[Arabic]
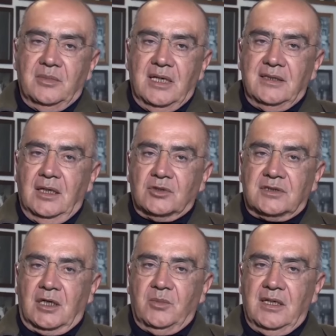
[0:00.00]
بانه
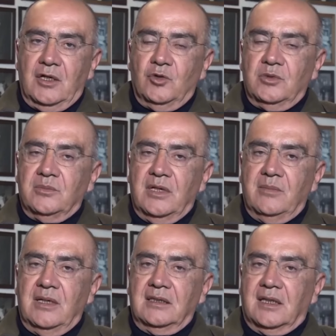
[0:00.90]
استقبله من
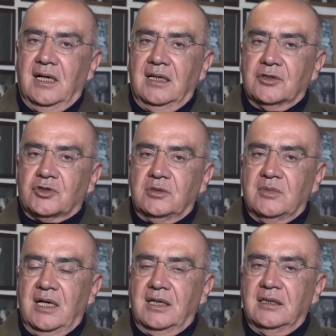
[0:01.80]
باب اللقاء
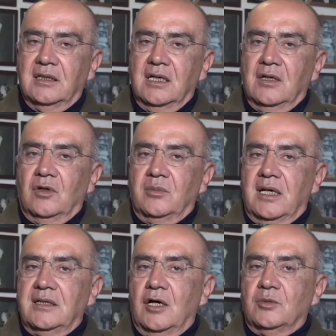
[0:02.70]
الاجتماعي
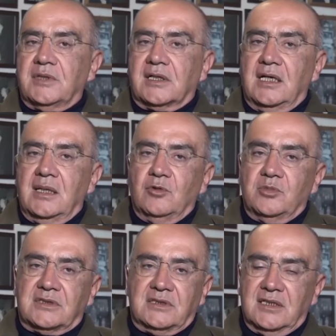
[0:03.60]
وبانهم تكلموا
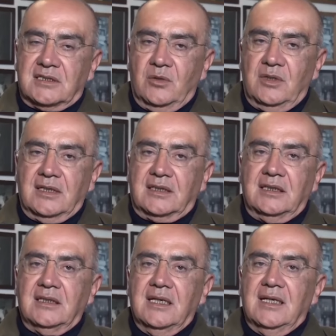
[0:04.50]
بالسياسه
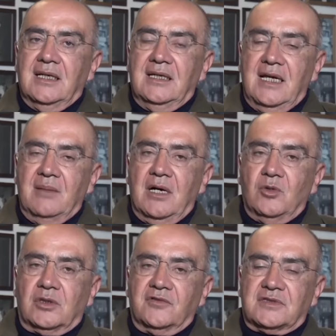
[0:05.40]
ولكن لا
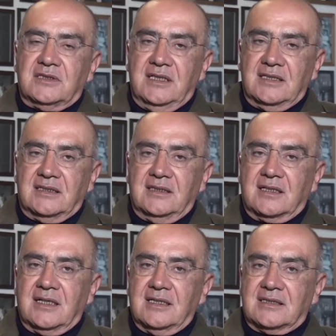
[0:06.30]
موقف سياسي
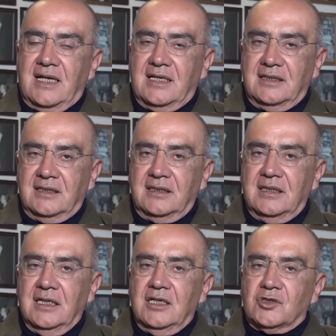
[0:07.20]
للرئيس
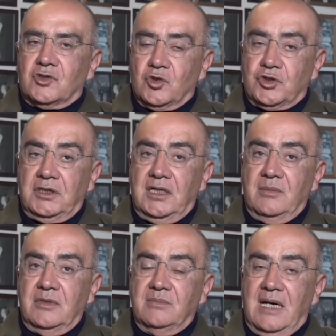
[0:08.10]
الحريري
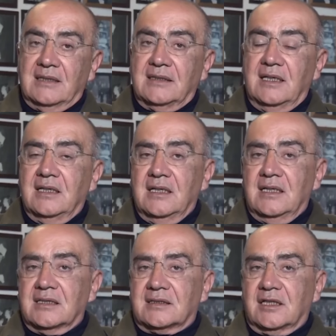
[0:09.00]
سجل من بعد
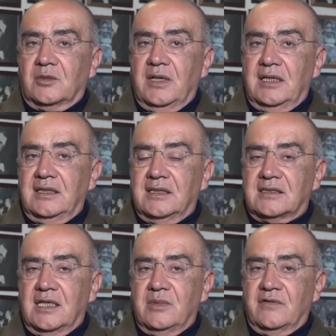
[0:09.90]
استقباله
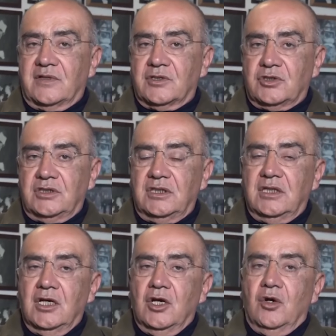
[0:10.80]
سليمان
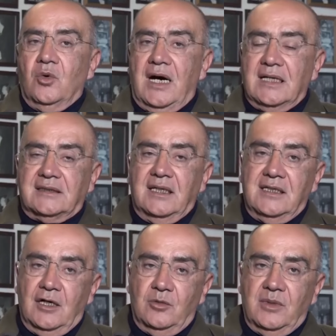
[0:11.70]
فرنجي وحتى
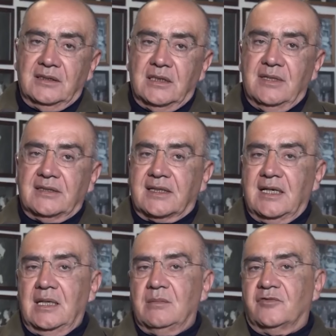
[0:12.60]
اليوم عندما
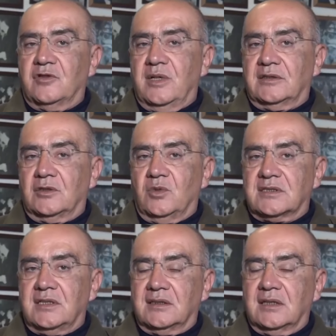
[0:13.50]
تكلم في بيت
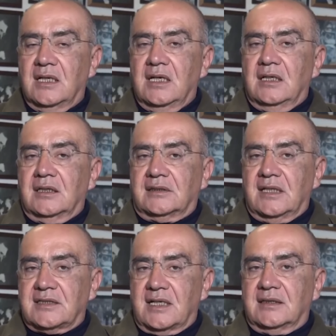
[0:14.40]
الوسط
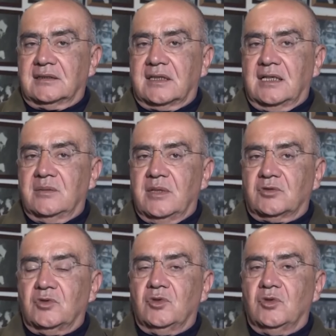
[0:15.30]
اقتصرت
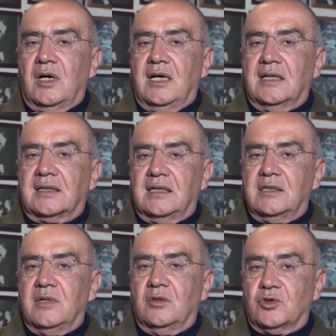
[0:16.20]
كلمته على
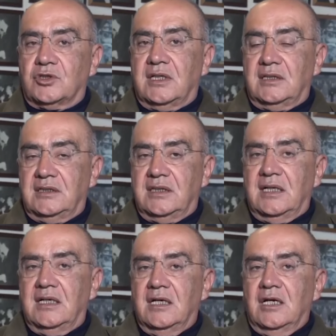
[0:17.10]
كلمة
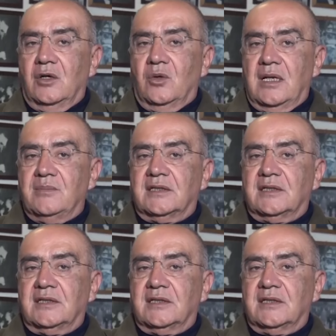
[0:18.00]
وجدانية كل ولم شيء